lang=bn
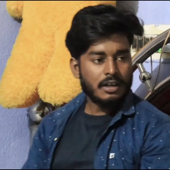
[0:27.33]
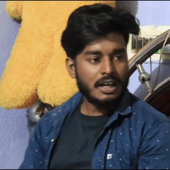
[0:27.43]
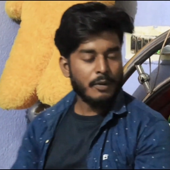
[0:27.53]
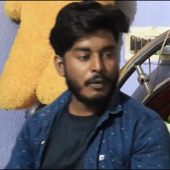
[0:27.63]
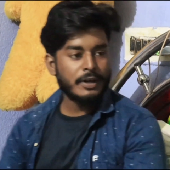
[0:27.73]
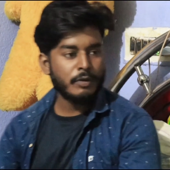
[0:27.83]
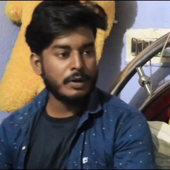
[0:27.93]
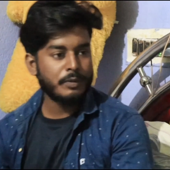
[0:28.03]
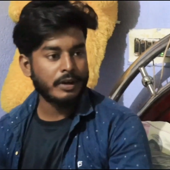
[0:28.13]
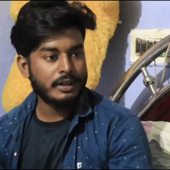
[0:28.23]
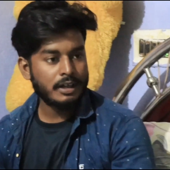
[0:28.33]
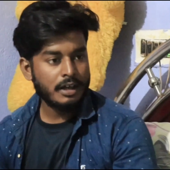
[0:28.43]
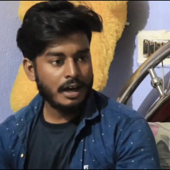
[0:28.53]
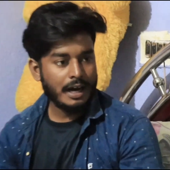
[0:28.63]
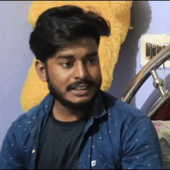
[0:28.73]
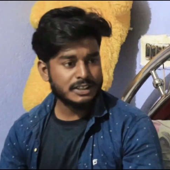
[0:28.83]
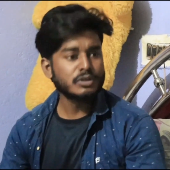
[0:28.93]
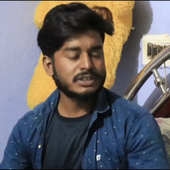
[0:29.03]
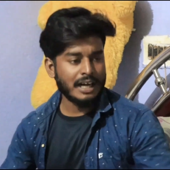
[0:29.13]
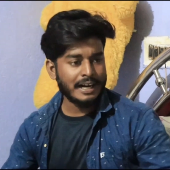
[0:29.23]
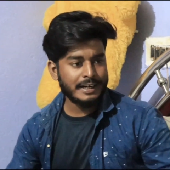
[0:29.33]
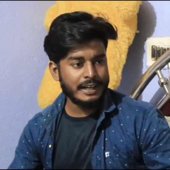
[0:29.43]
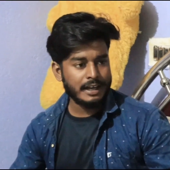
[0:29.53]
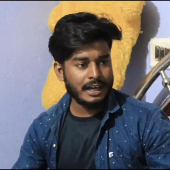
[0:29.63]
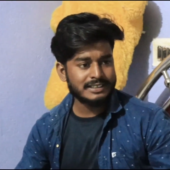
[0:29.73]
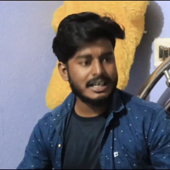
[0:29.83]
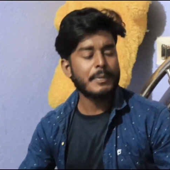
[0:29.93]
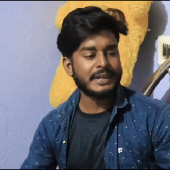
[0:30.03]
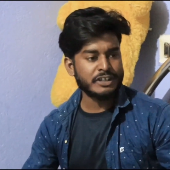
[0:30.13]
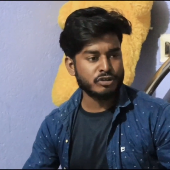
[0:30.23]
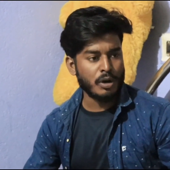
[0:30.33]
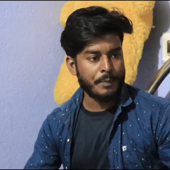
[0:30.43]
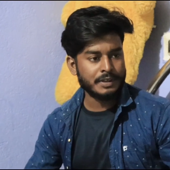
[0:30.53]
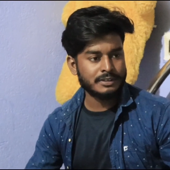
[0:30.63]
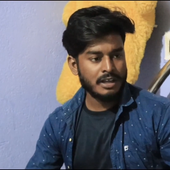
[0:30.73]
এ ওয়েট ওয়েট ওয়েট ওয়েট আজকে তো সানডে আজকে আবার কিসের অফিস